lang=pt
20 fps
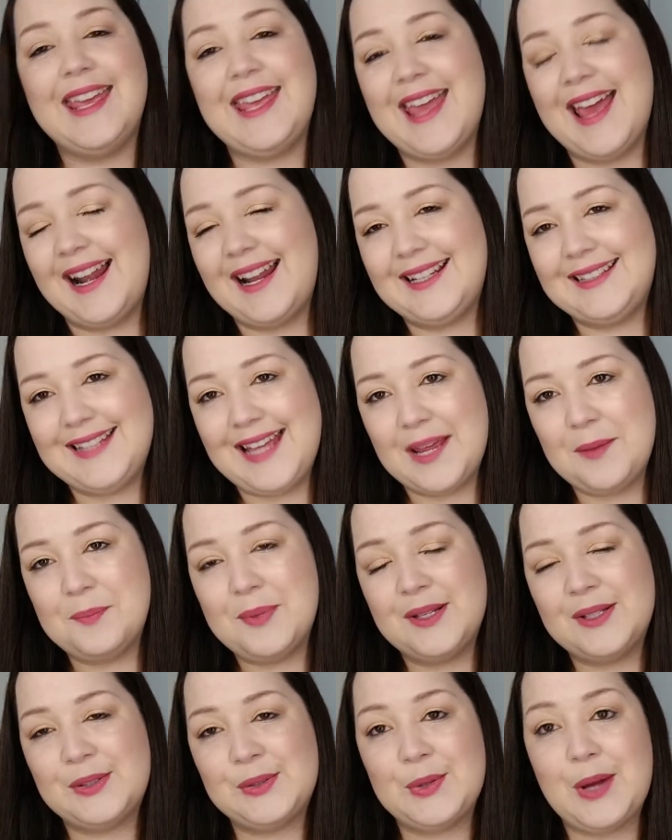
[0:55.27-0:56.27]
E ela tem,
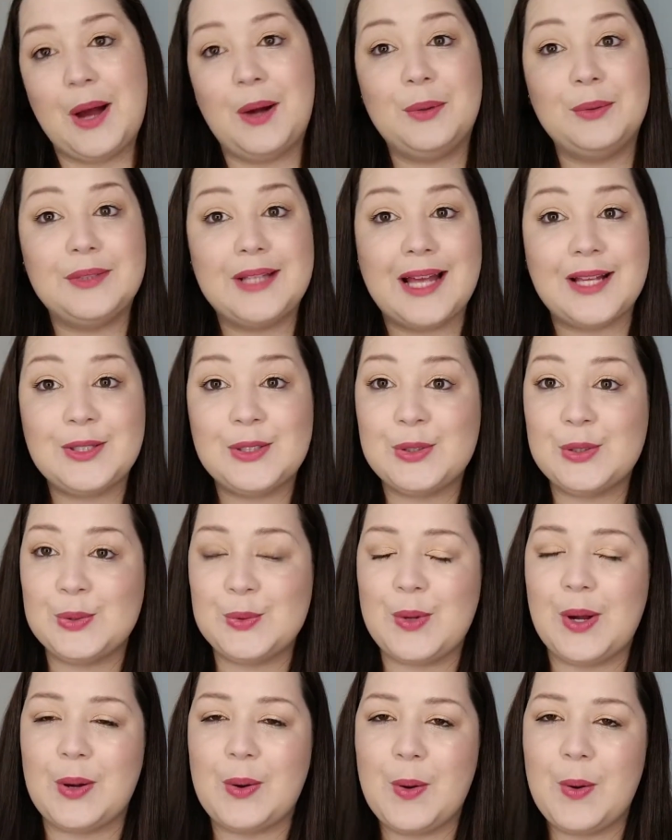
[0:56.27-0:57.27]
pessoal, na
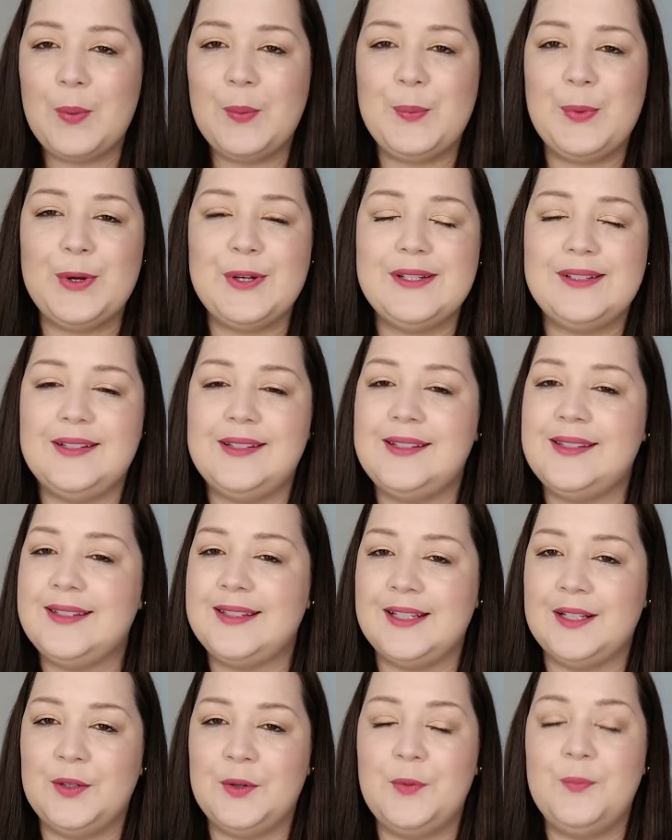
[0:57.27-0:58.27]
sua
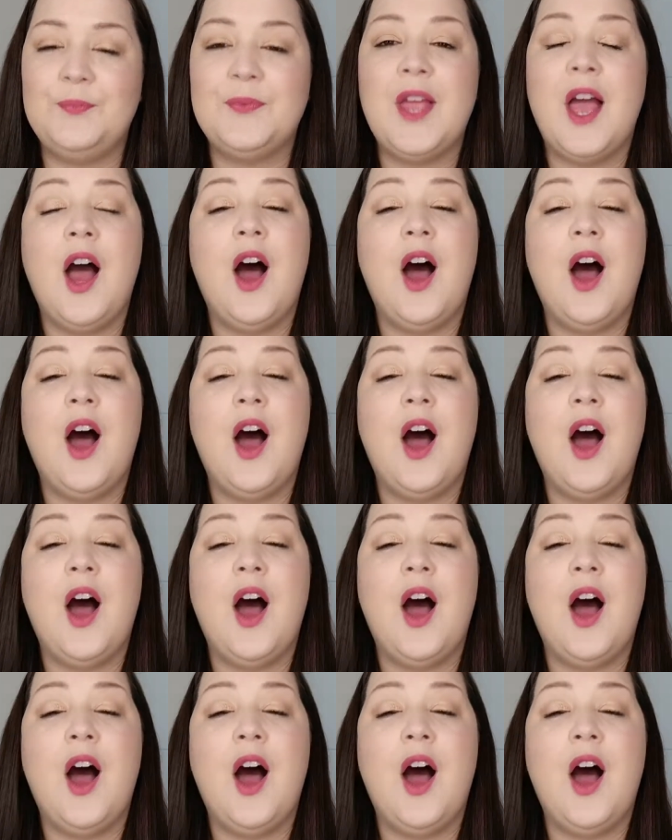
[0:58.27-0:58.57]
composição